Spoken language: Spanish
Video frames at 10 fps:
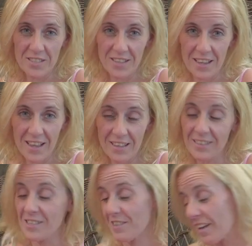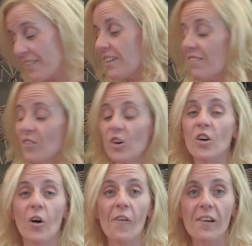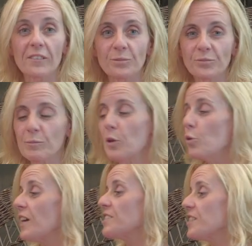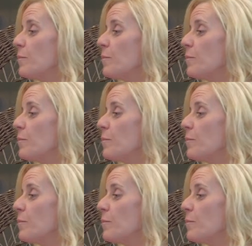Que no me río. lo estoy diciendo, joder, me